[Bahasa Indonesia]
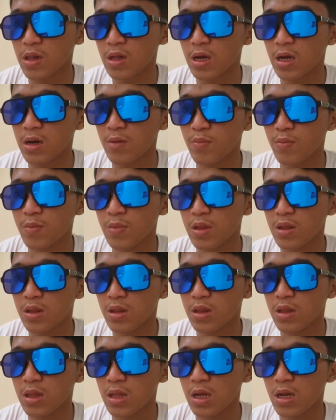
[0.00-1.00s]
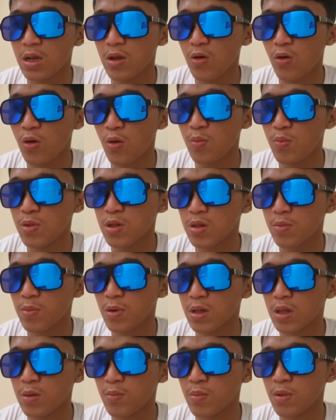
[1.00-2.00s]
zaman sekarang menjadi
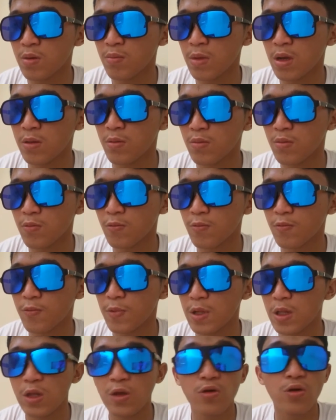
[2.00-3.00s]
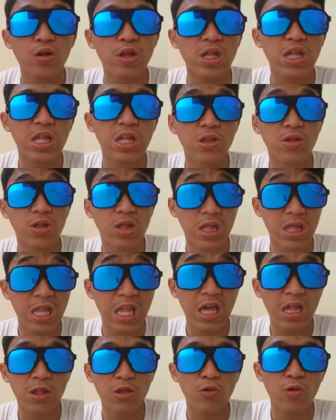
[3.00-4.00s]
hobi seperti bermain video
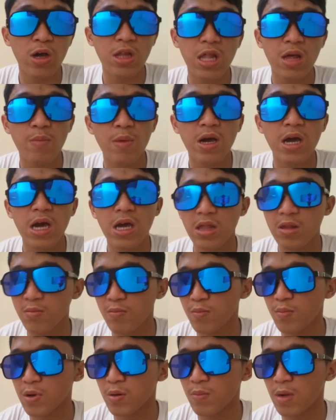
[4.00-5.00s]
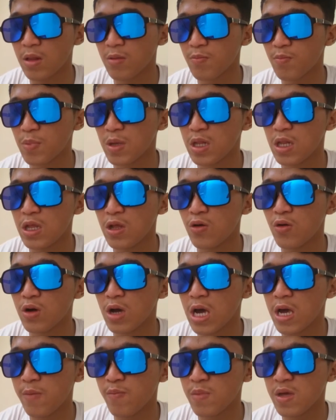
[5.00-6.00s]
dia juga sama guys bermain
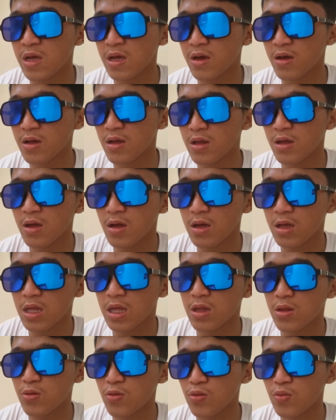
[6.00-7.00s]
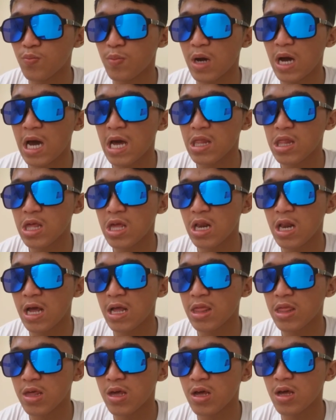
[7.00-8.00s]
video gaming gitu
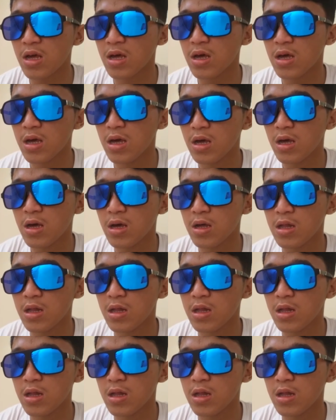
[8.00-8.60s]
penghasilannya